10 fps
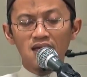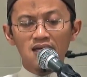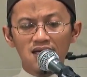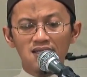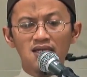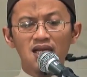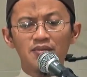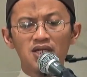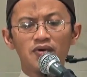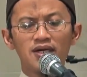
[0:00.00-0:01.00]
Karena dalam
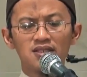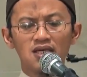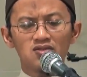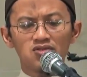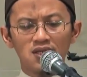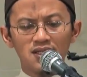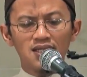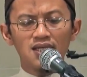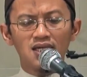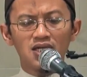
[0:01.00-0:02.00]
riwayat yang
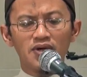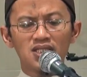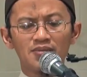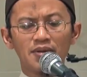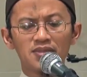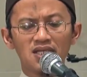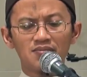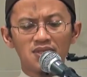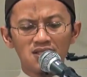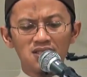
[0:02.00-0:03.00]
sahih, riwayat Imam
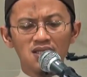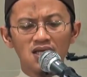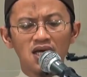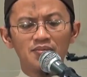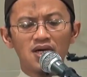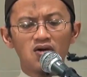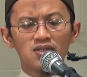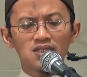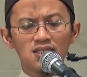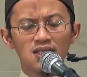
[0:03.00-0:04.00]
Tirmidzi,
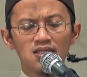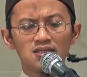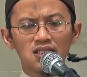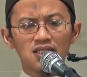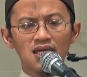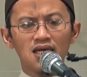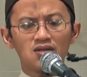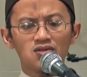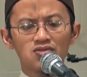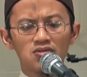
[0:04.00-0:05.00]
bahwasanya setelah
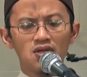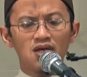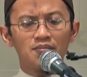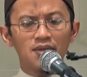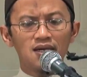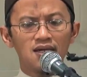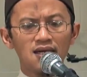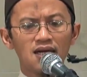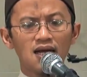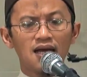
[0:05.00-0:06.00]
Rasulullah
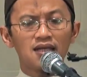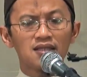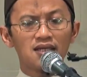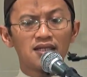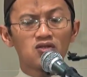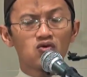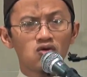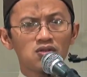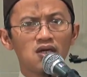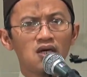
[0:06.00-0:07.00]
mendengar ayat ini
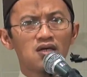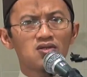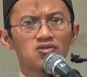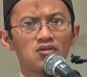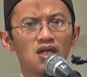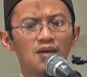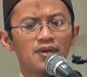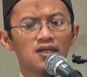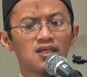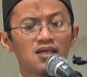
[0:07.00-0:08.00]
turun, Rasulullah
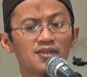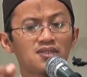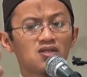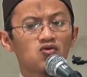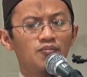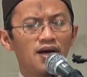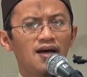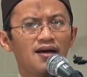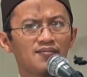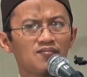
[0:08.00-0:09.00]
pergi ke Masjid
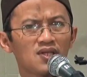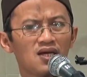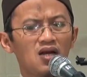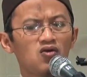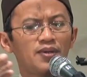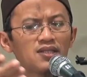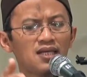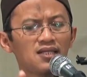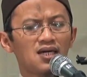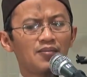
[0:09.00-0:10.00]
Kuba lalu
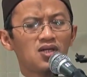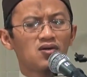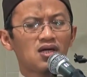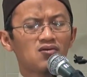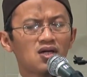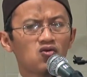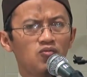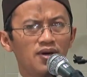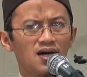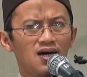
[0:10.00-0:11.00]
bertanya kepada orang-orang
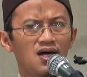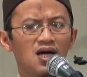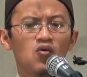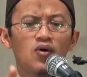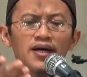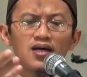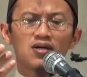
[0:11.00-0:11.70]
Kuba, "Wahai